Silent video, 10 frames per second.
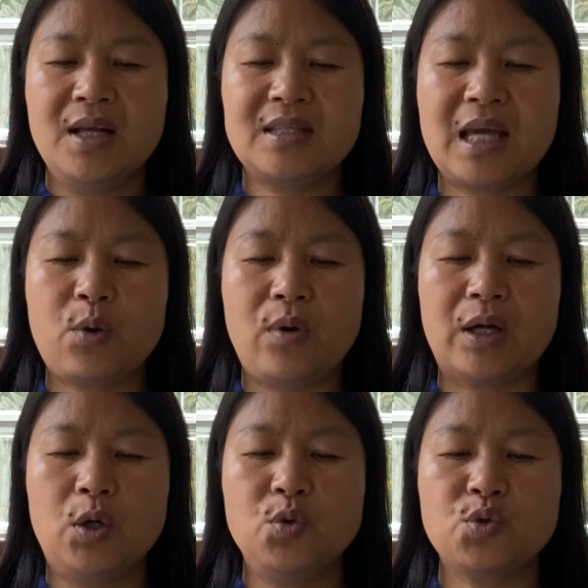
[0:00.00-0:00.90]
在
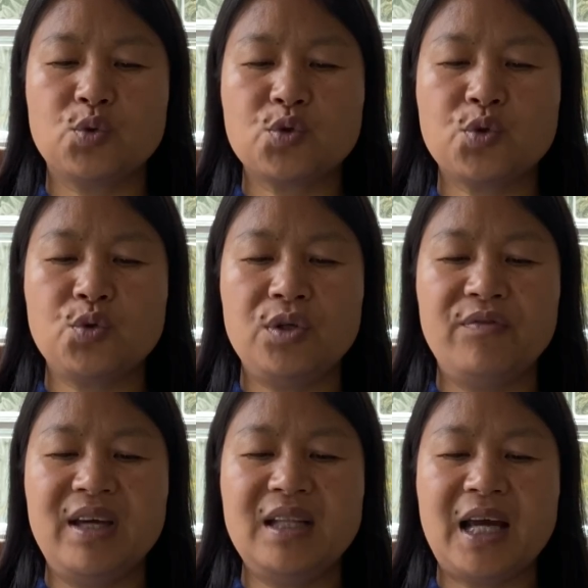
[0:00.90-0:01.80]
管控中处于
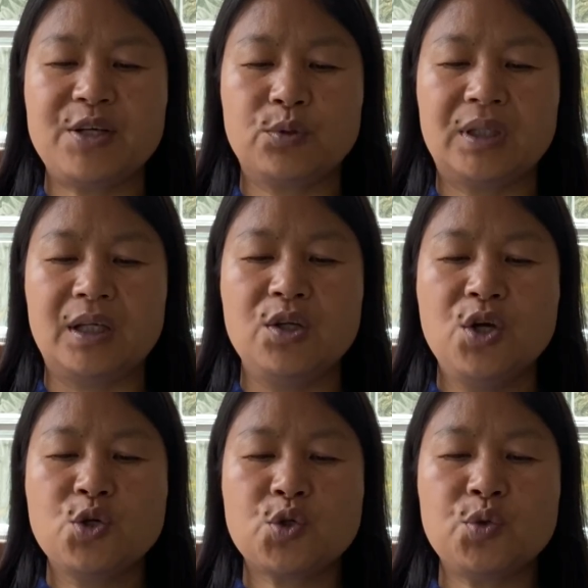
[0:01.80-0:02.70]
危难中的人
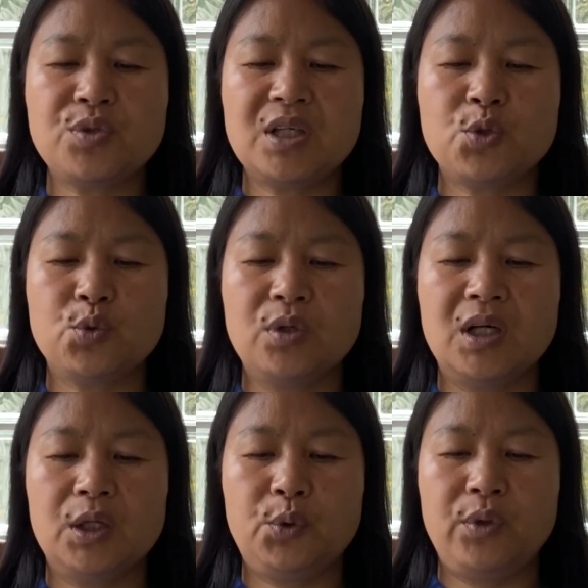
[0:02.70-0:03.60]
处境如
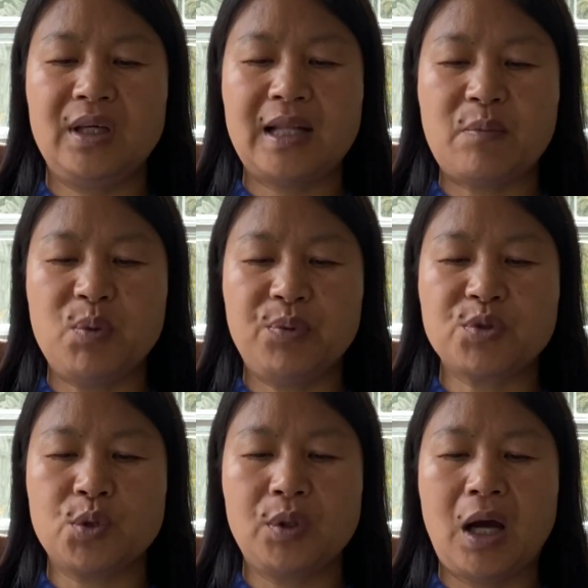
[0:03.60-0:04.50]
何，对于他们不
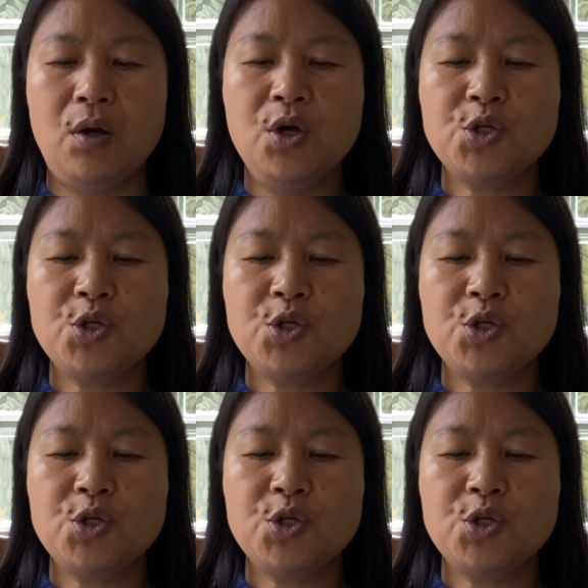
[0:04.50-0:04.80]
重要。